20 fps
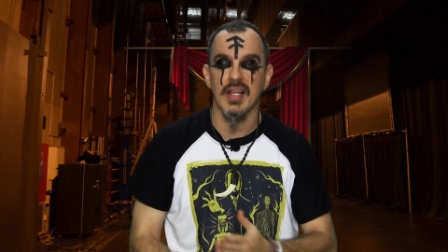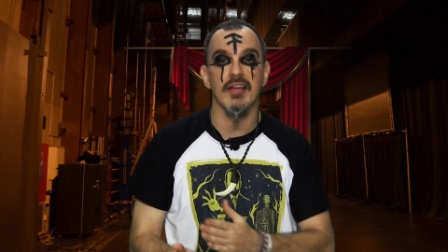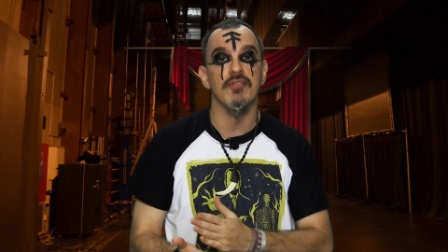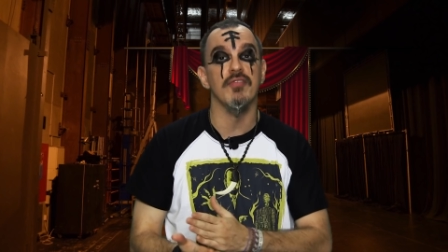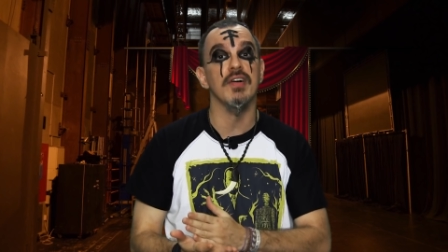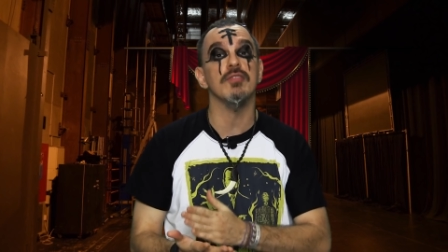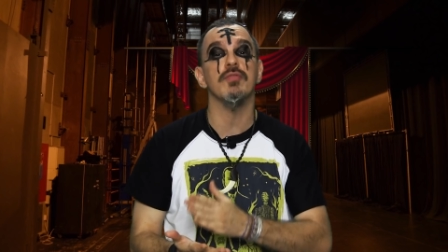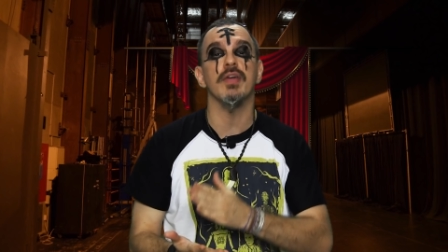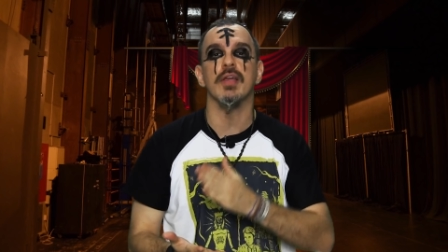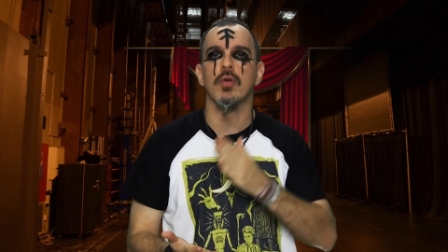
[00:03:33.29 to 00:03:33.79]

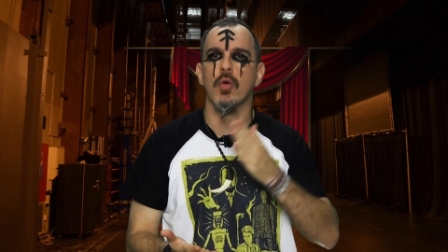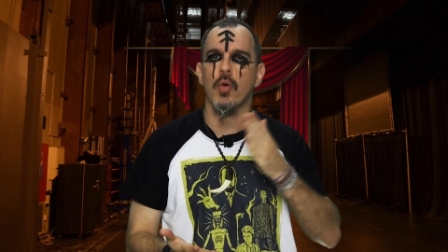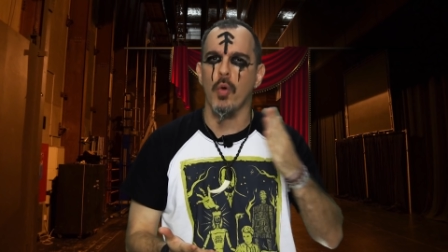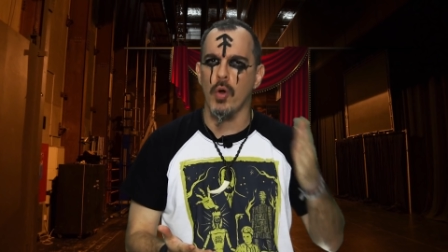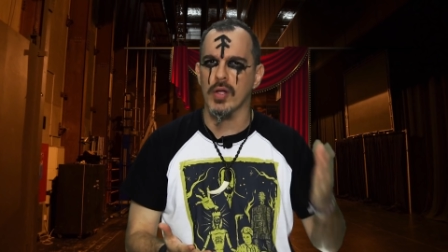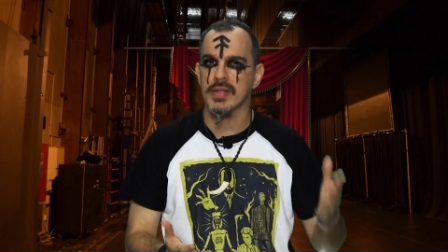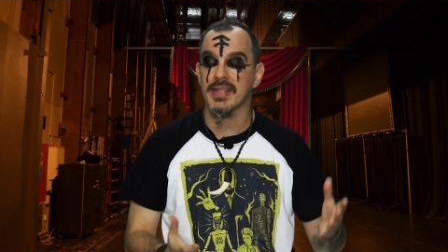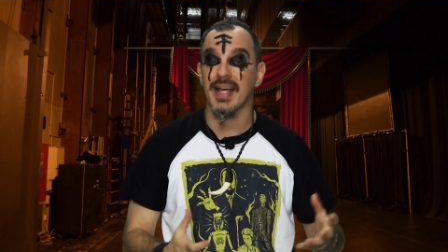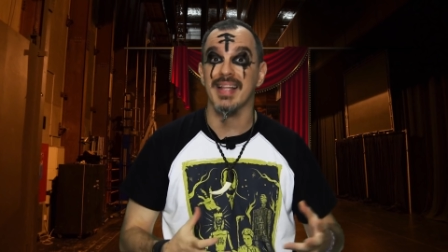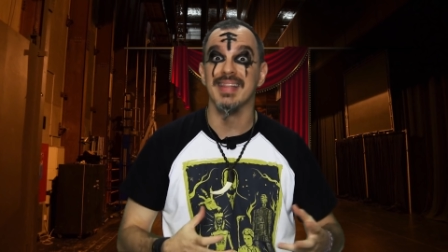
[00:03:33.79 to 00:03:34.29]
levando em
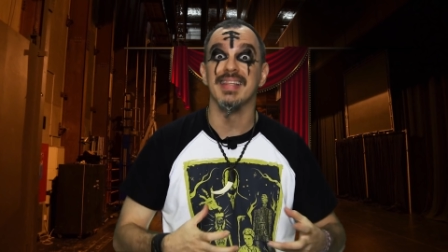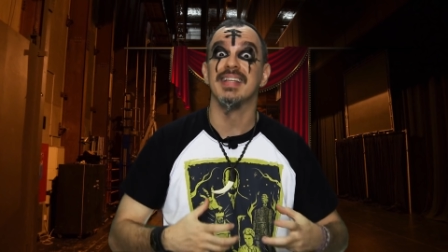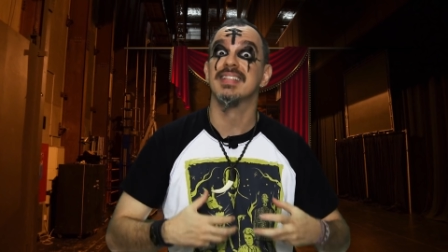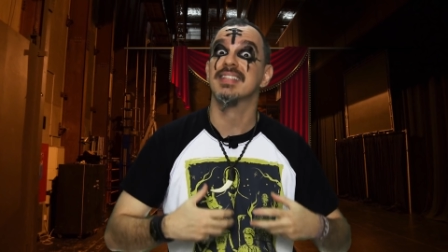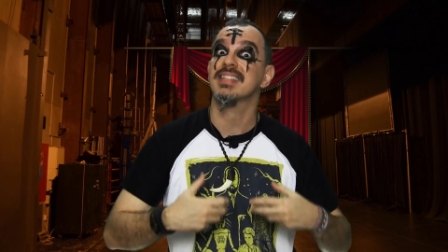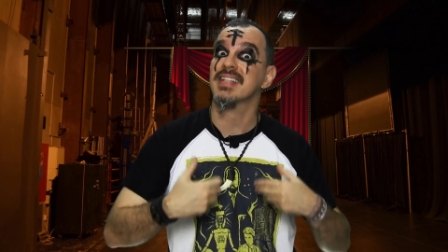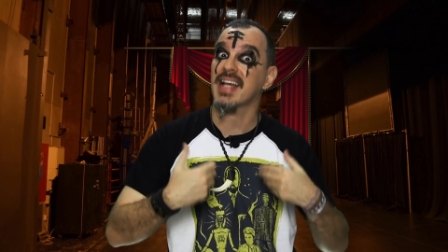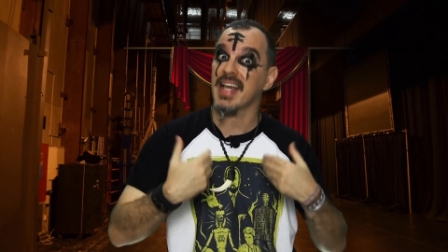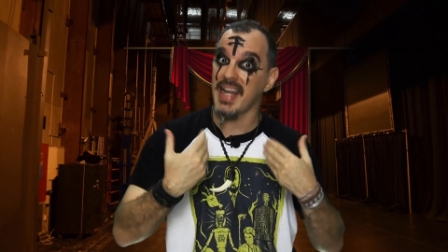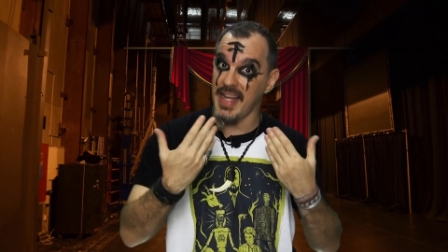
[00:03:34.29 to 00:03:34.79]
conta a
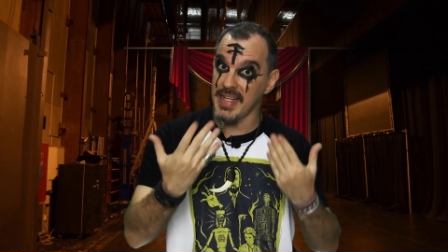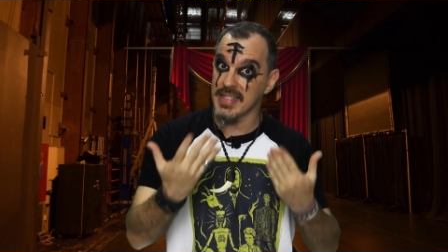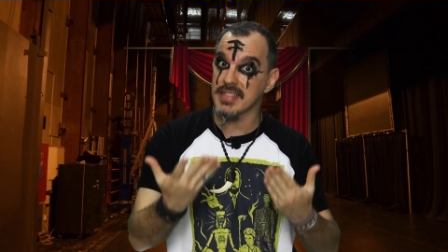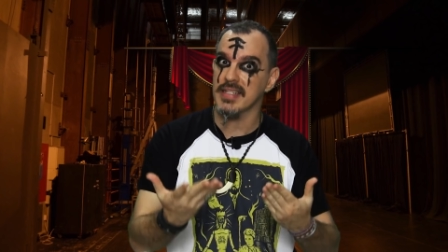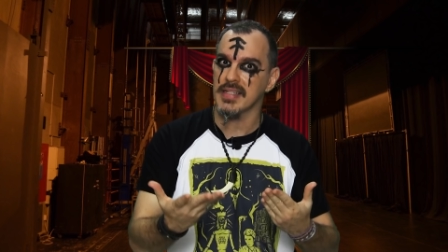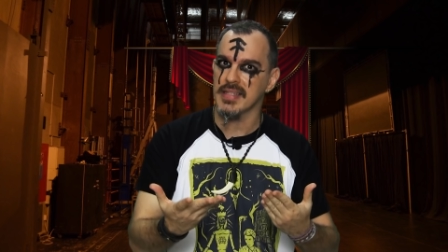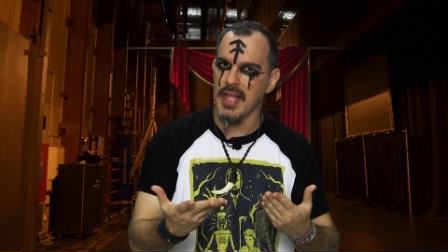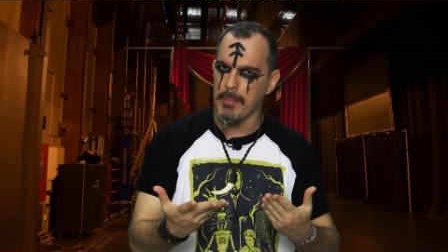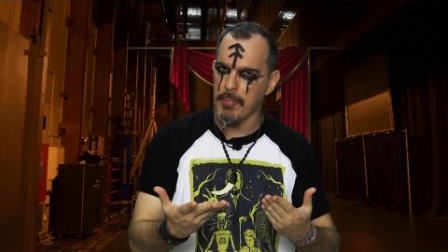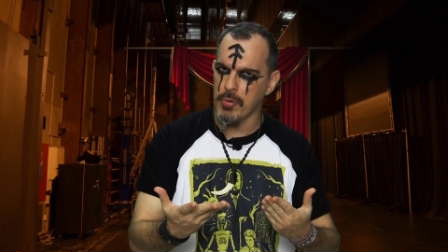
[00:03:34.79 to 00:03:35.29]

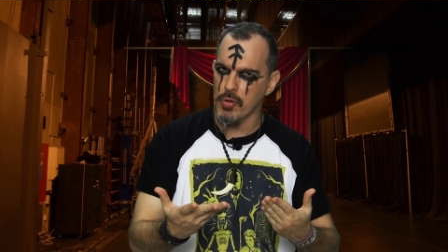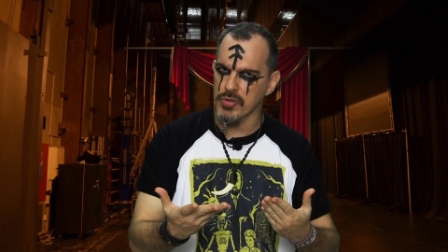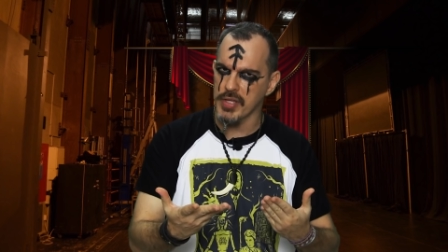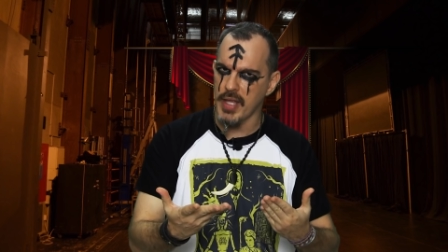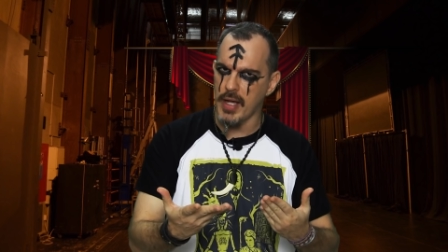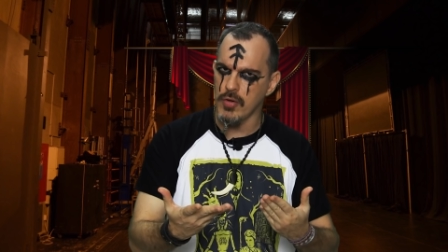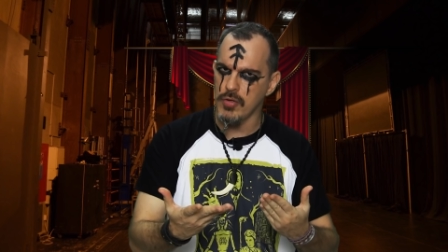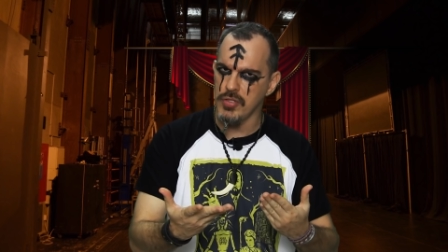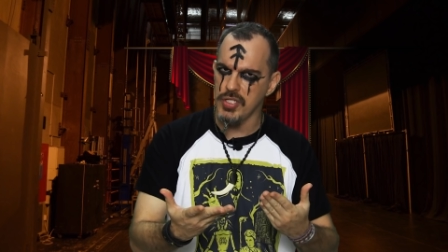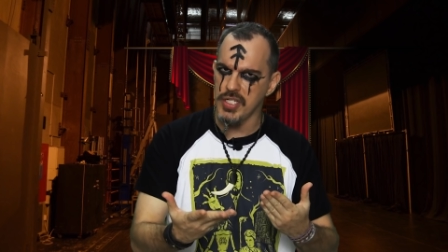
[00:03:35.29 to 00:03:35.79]
descrença da
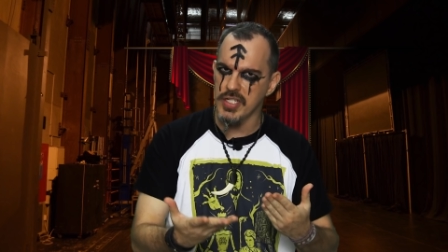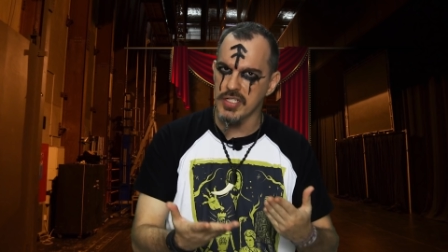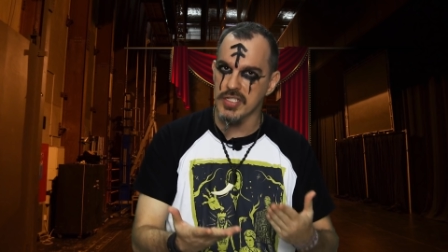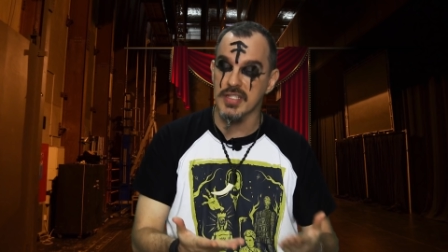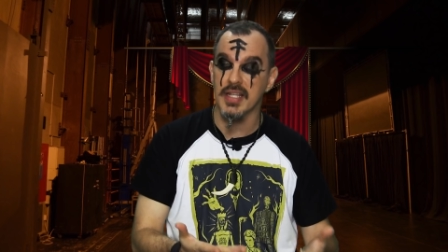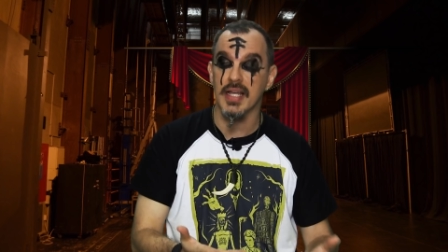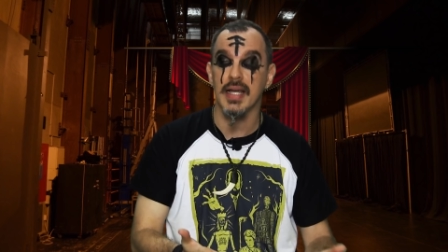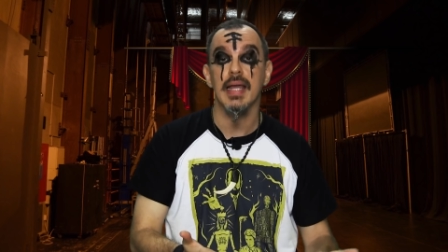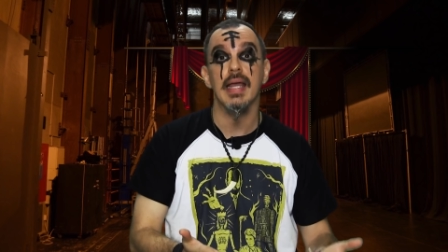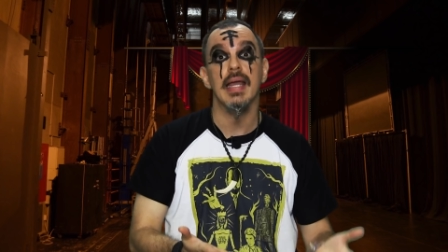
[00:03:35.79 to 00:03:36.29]

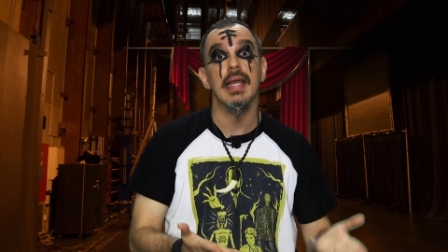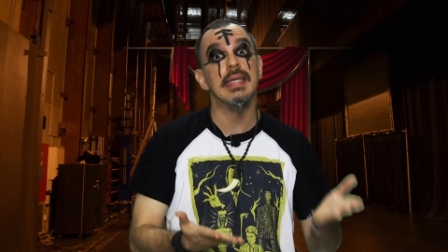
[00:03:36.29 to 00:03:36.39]
protagonista,